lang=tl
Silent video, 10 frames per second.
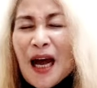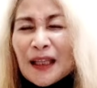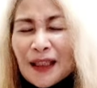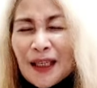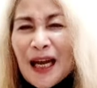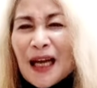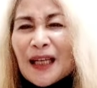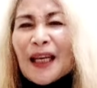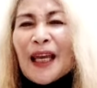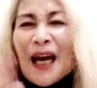atin ang
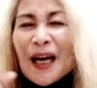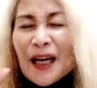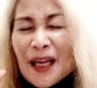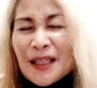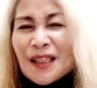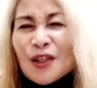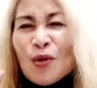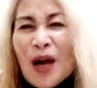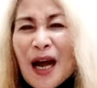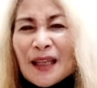i-arrange
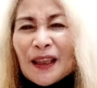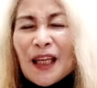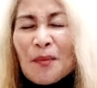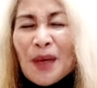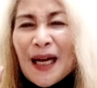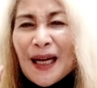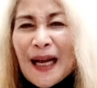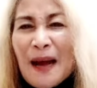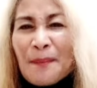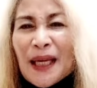yung ating mga
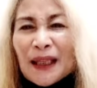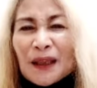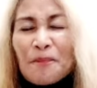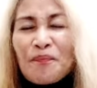gamit.